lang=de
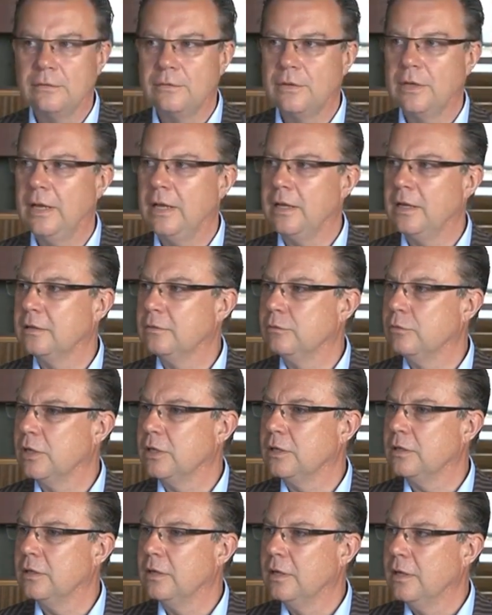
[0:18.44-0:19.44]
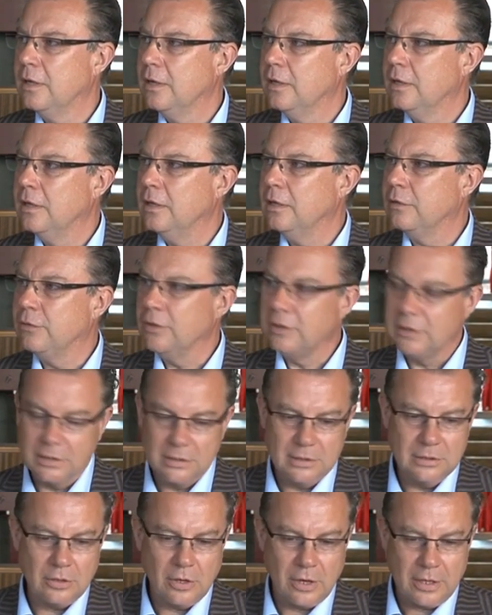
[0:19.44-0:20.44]
verlängert worden. Ich finde,
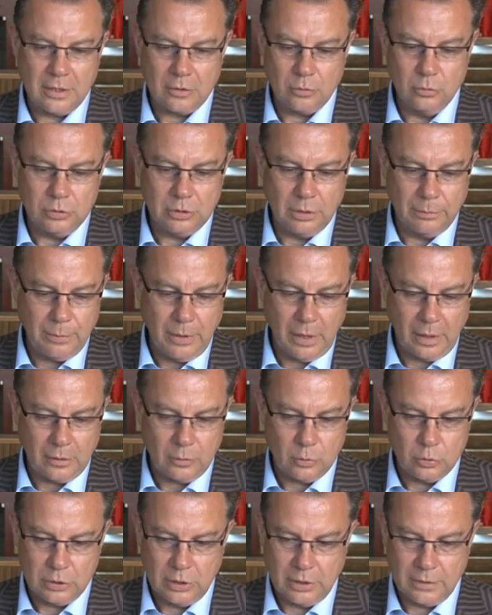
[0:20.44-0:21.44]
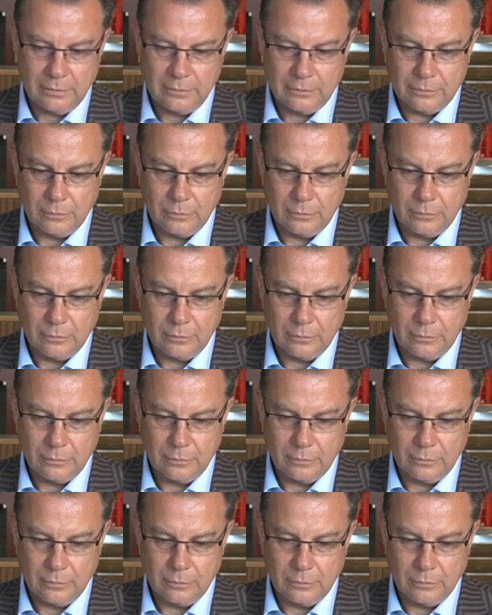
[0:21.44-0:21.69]
das ist auch eine gute Periode,